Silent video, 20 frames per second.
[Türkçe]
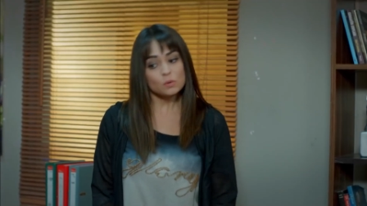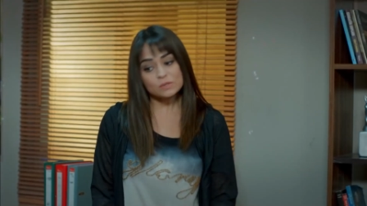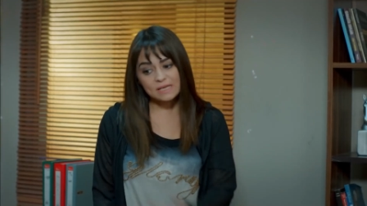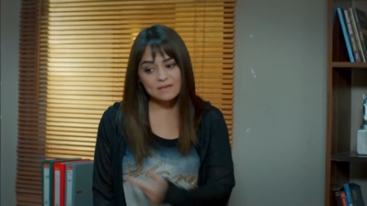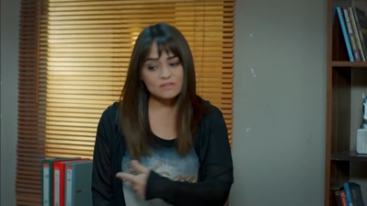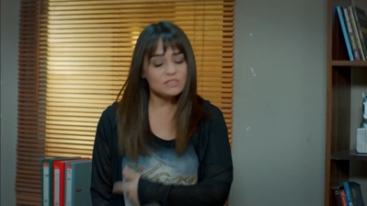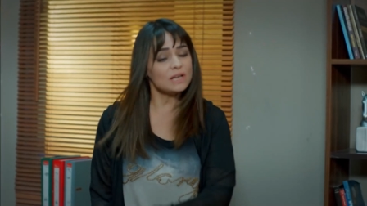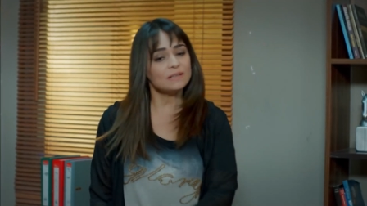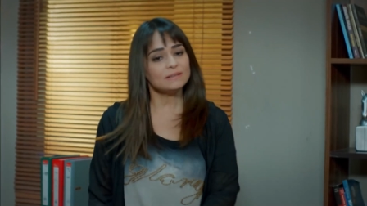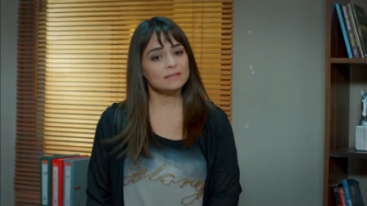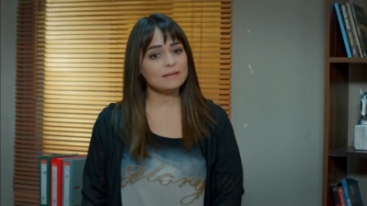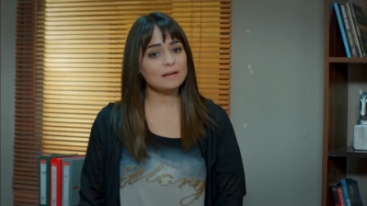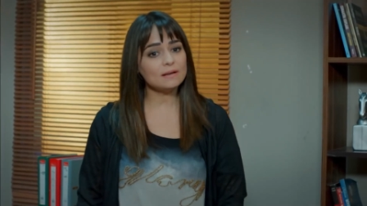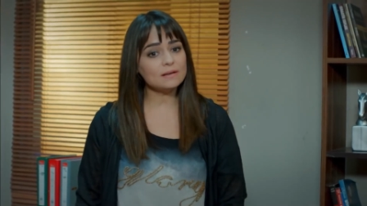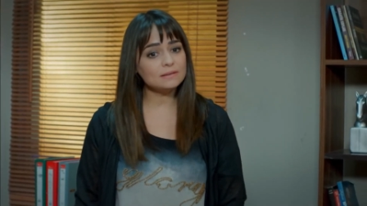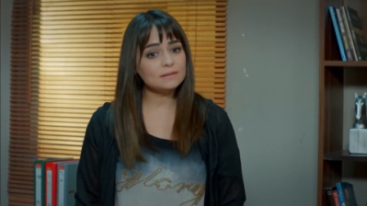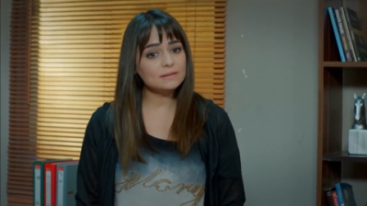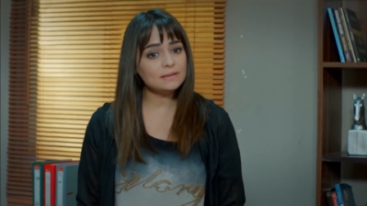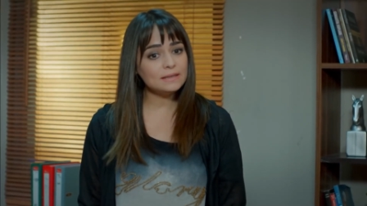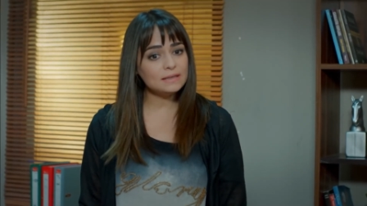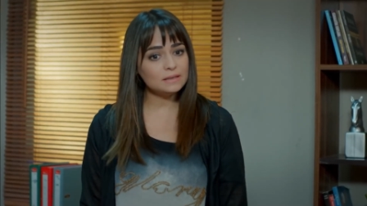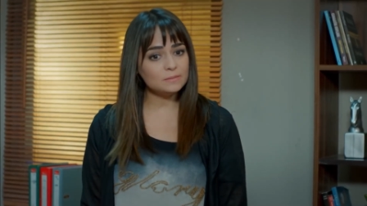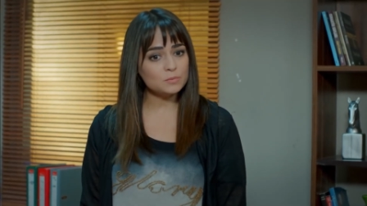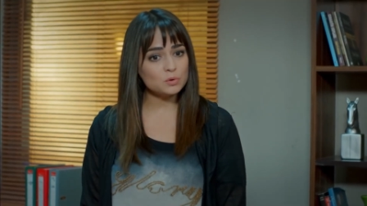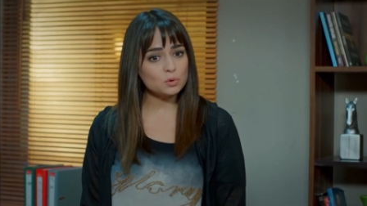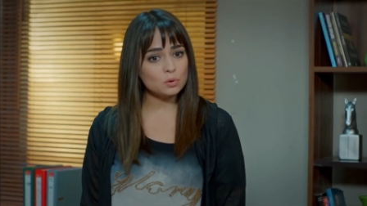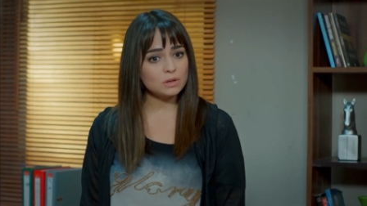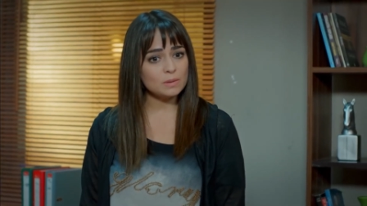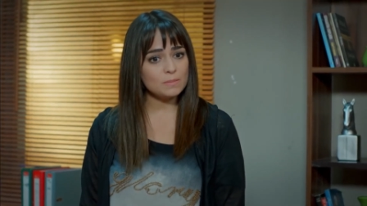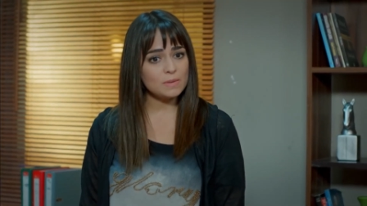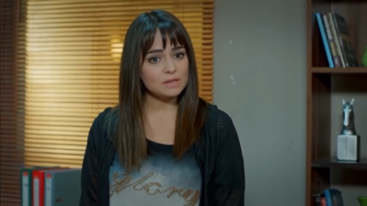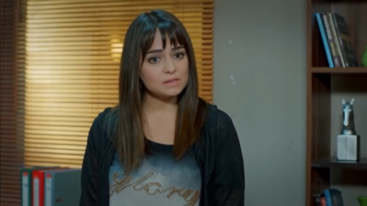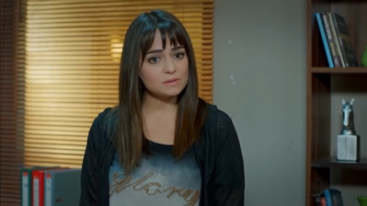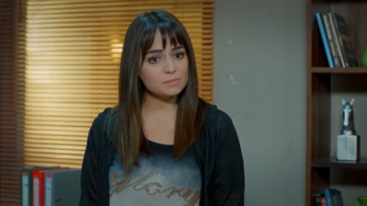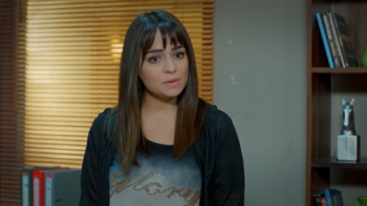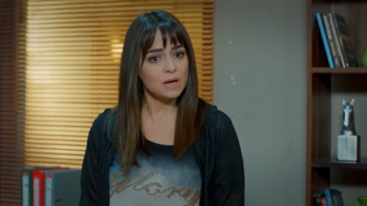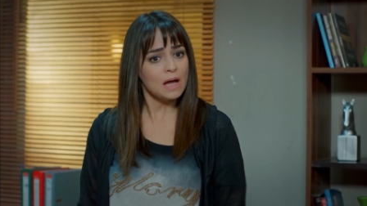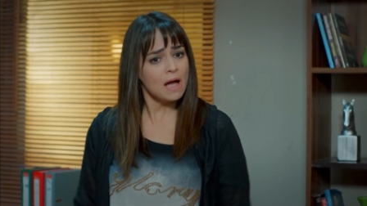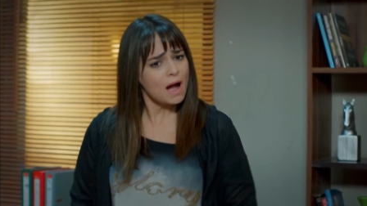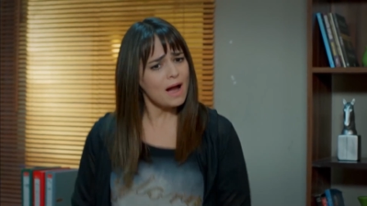O Sevcan denen kadına gitmiş olamaz
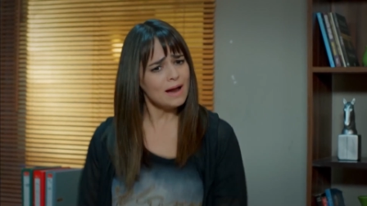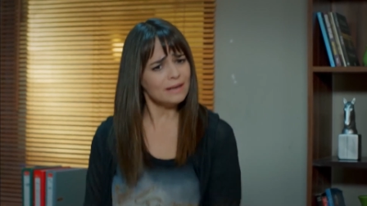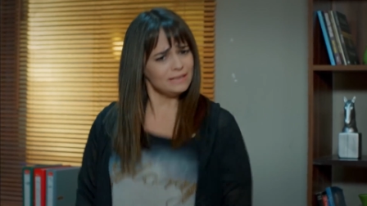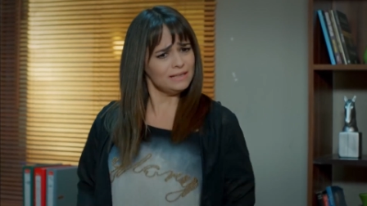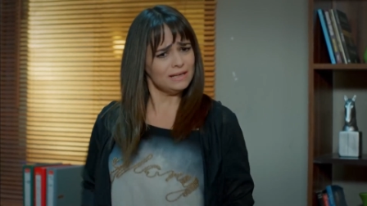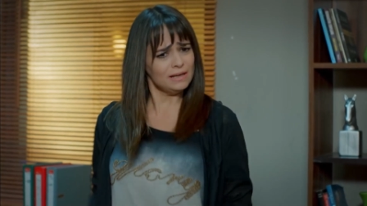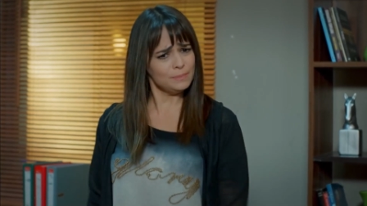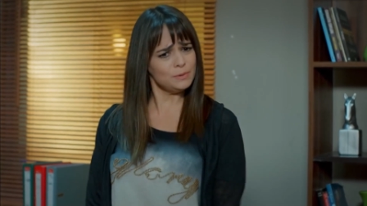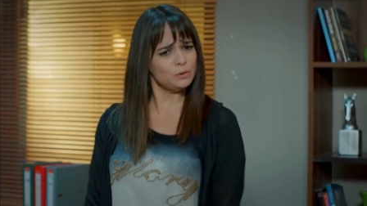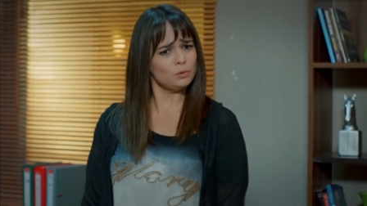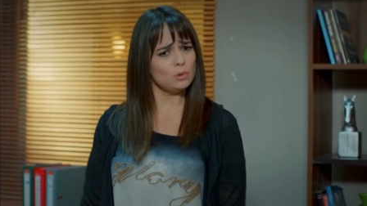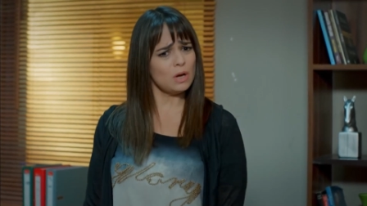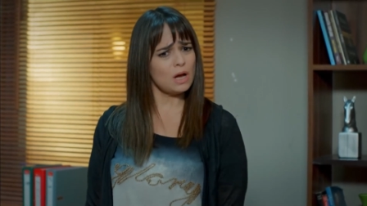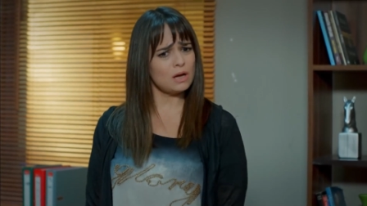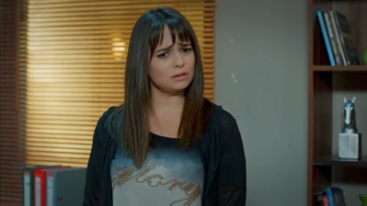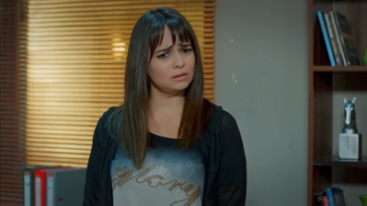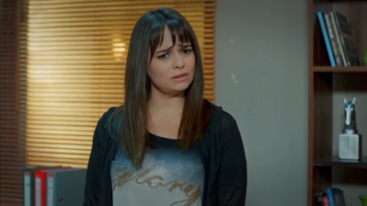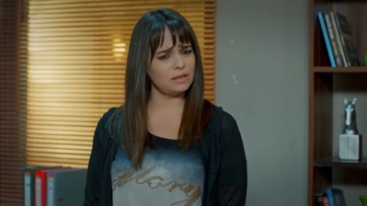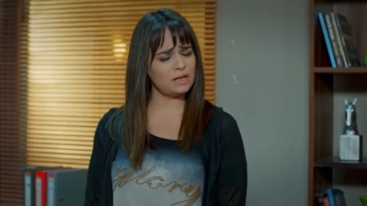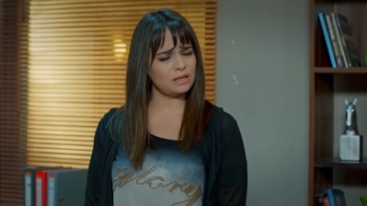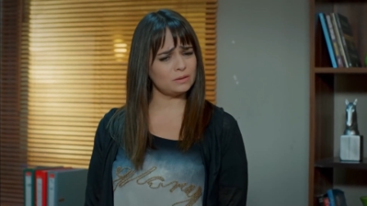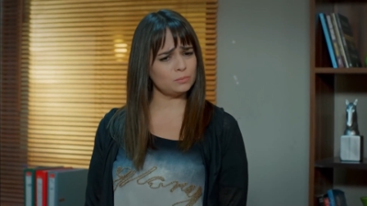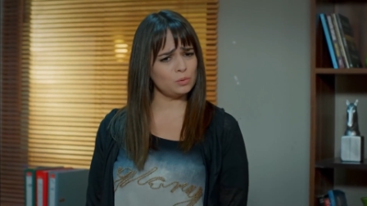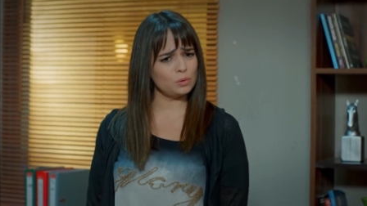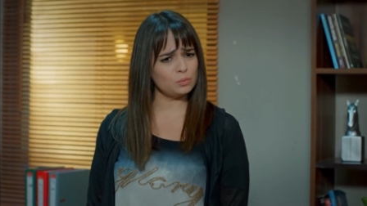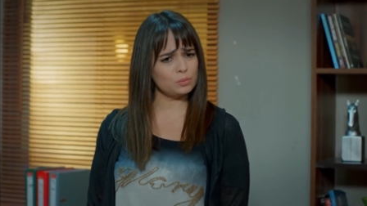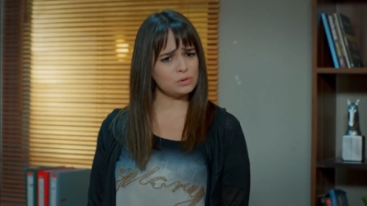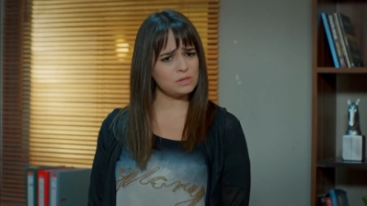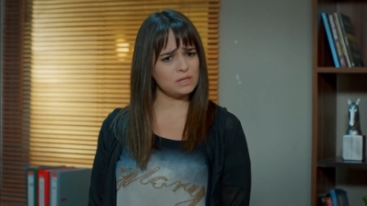mı? Ay niye bir türlü aklına yatmıyor bu